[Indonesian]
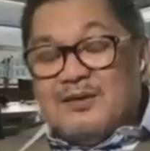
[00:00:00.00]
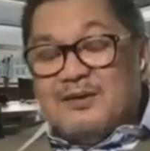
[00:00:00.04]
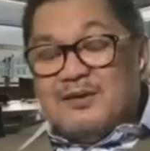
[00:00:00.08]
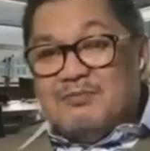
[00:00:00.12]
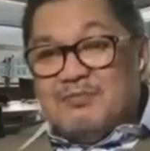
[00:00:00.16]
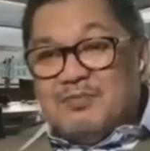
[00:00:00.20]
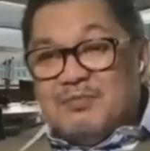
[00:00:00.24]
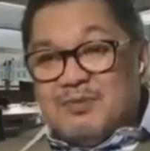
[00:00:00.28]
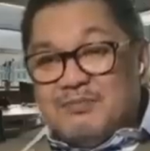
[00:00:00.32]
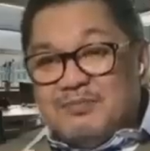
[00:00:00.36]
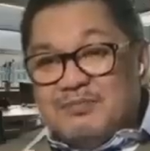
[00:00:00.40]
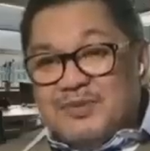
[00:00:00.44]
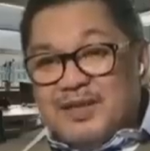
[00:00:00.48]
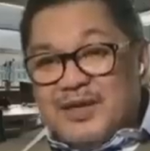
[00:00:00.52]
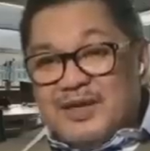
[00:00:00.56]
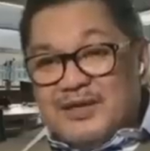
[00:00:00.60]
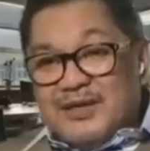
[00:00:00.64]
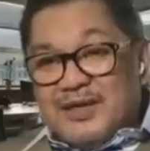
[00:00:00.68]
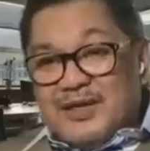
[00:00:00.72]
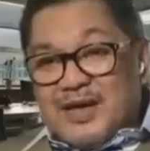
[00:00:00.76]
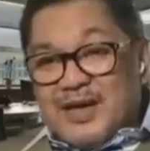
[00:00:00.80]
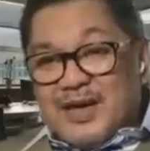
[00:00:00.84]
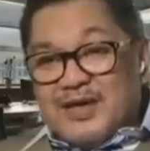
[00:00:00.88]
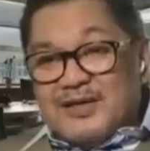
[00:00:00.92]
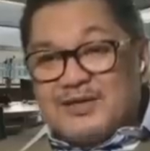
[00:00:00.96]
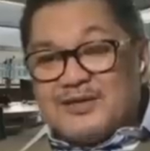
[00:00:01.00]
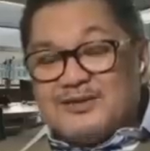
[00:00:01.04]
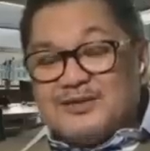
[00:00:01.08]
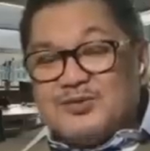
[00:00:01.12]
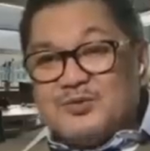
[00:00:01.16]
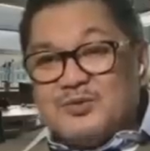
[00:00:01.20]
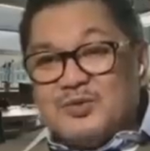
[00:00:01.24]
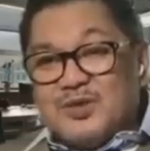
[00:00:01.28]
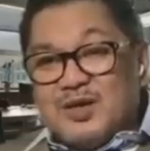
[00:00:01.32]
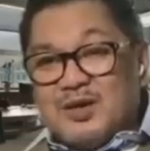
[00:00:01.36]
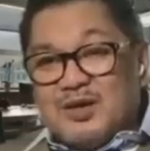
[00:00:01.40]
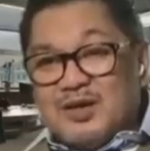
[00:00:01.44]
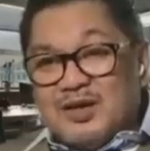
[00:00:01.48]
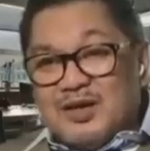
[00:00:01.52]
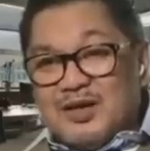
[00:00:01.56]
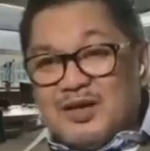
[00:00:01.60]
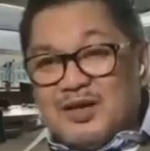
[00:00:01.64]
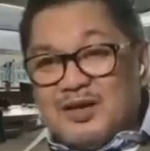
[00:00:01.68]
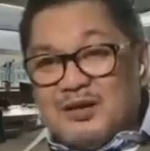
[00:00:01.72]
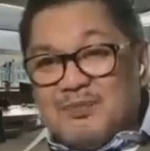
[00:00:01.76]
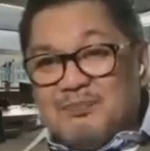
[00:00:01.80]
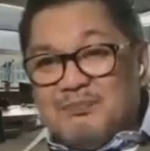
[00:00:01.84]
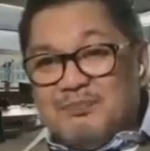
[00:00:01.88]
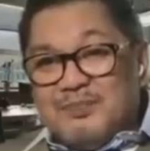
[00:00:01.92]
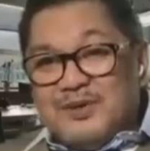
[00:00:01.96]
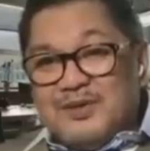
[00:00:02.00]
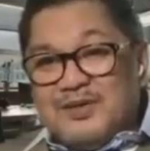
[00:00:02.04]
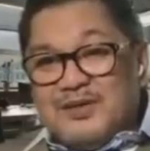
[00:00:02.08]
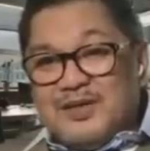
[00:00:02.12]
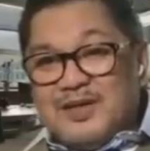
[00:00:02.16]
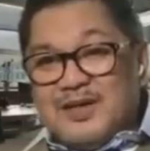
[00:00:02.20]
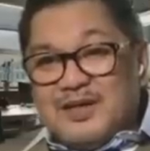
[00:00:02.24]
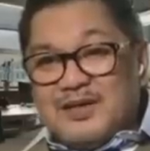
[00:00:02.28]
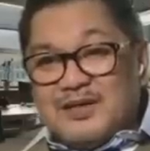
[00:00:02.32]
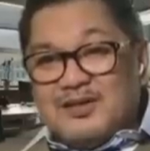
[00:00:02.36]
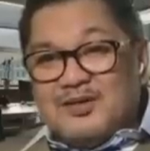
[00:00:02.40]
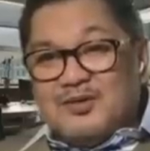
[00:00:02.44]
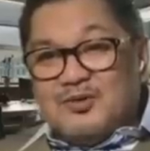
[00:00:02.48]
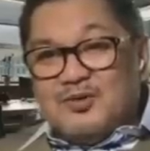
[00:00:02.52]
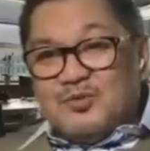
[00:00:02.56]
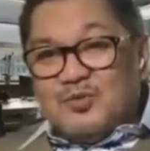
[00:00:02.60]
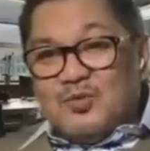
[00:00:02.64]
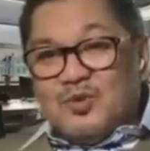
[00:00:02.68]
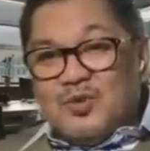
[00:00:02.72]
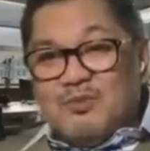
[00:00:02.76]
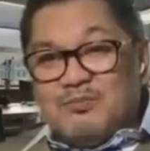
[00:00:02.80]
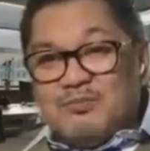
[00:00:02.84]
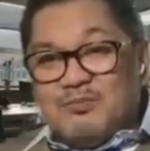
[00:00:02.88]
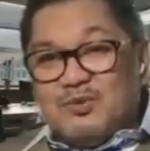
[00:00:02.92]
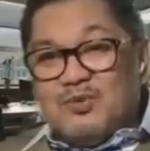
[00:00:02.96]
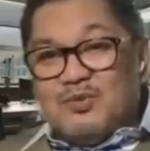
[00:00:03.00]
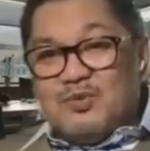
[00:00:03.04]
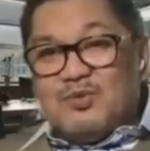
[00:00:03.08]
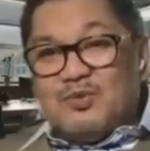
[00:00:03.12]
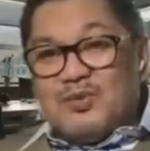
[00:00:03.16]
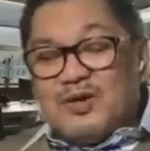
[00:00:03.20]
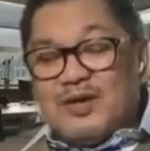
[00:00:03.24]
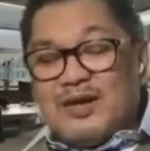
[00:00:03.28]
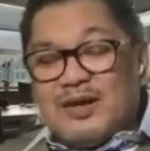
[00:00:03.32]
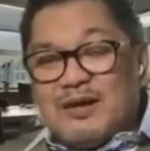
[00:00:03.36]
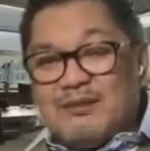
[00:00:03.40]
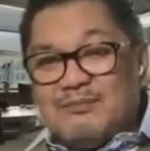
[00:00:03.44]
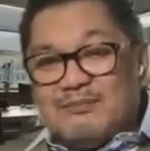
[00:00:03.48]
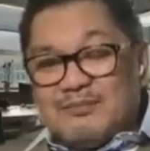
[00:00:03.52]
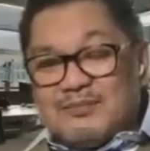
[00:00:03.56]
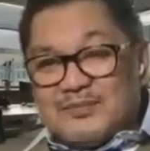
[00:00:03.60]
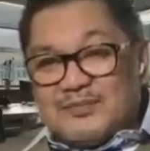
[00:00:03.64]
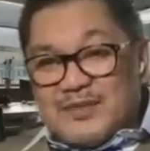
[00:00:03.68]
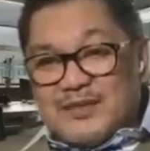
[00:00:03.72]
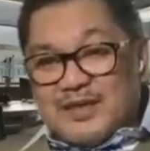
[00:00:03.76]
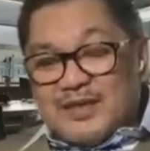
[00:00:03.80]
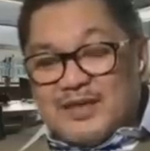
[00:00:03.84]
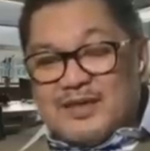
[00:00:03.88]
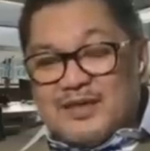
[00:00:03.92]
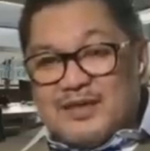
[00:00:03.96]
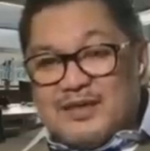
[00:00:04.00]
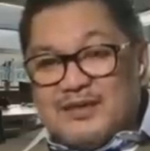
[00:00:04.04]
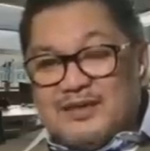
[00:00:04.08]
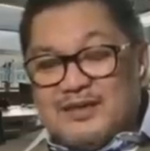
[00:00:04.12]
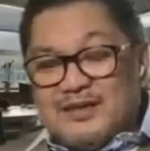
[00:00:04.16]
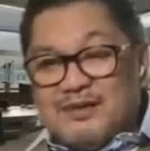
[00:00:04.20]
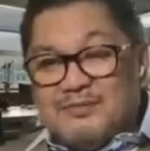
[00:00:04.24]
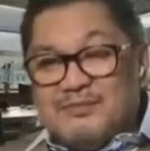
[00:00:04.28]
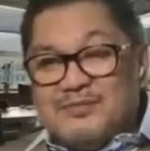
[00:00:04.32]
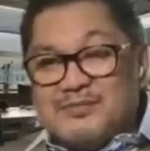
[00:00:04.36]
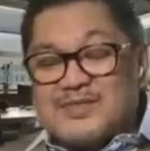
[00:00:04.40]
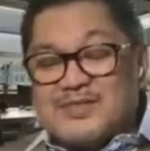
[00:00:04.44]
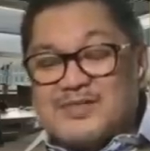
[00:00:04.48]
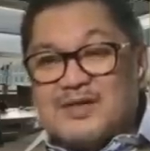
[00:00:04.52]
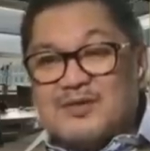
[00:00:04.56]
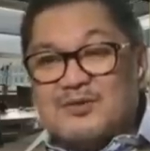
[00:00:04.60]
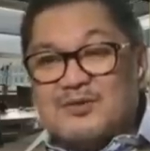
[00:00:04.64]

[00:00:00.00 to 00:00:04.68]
Pembiayaannya sudah lebih dari 26 T dihabiskan